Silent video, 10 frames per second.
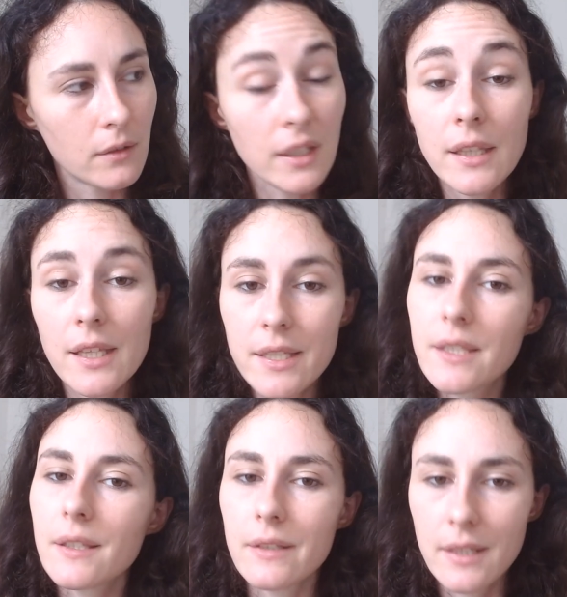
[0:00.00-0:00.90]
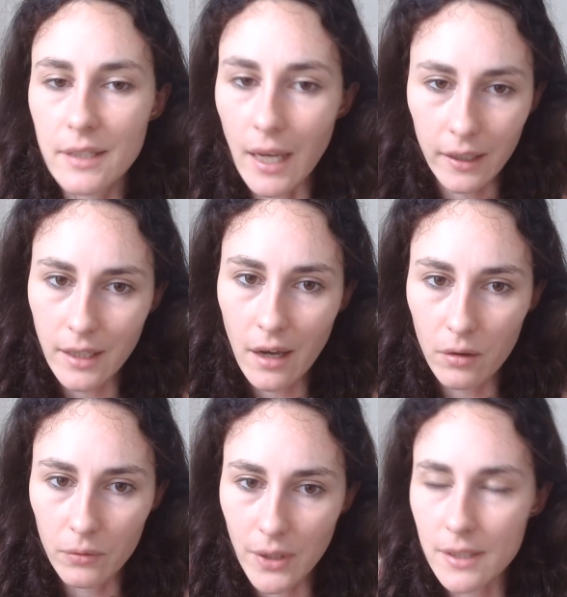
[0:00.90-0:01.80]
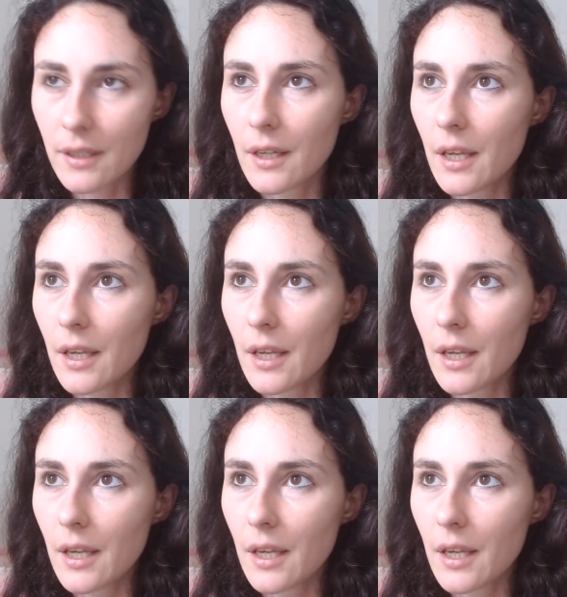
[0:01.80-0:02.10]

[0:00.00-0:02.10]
inédites derrière en fait.